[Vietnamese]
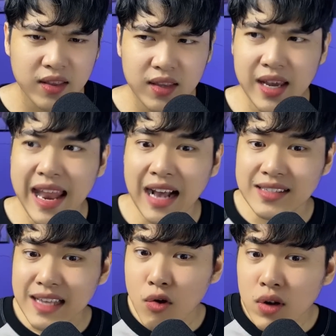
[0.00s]
Thì đằng
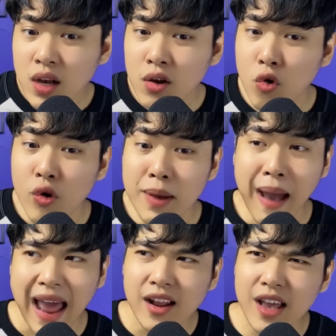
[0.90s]
sau lưng của cái
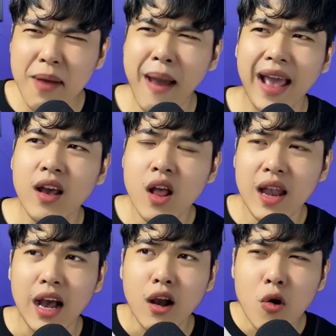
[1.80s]
bà đó các bạn,
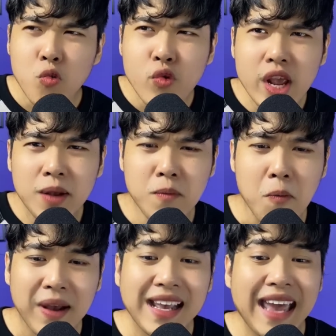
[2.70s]
là có nguyên
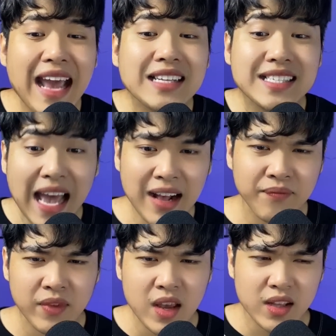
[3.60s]
một cái can xăng.
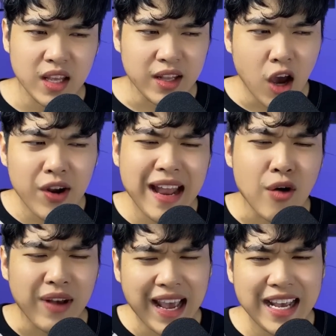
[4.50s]
Thì nói nào
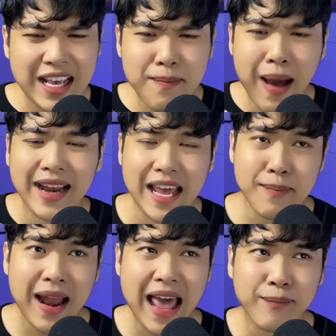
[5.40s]
ngay cái bà này,
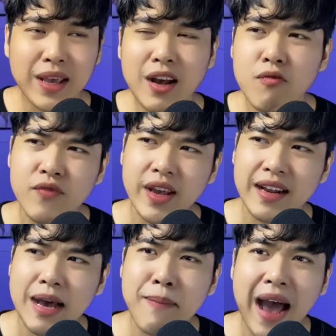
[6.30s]
bà làm cái công việc
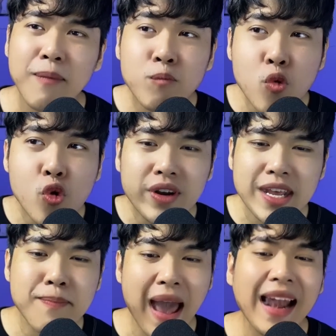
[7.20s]
là bà mua
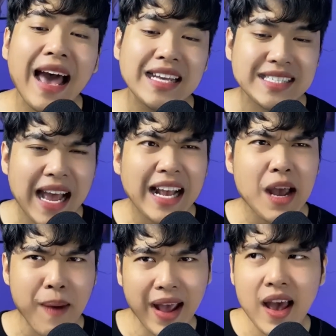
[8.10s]
đi bán lại xăng
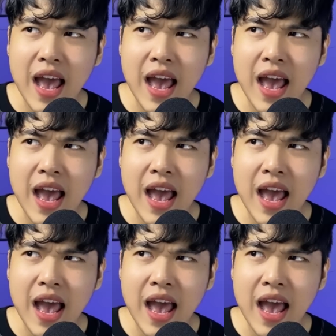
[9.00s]
các bạn.